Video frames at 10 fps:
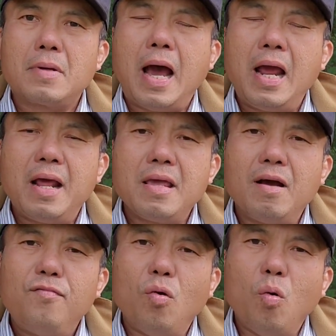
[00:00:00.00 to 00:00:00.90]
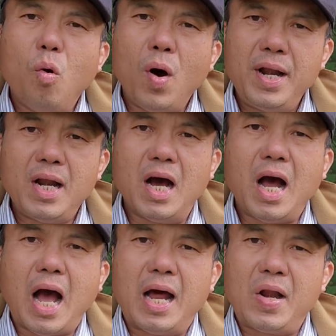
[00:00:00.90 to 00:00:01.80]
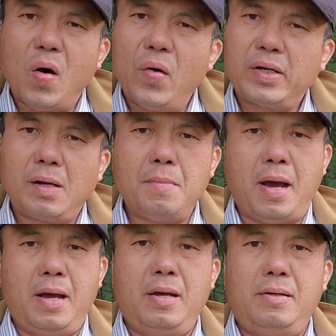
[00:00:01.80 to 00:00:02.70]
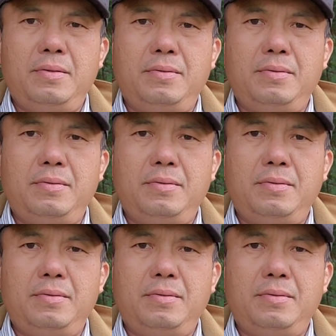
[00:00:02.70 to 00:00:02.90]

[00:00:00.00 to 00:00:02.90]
đây là những phụ huynh ở Hà Nội các bạn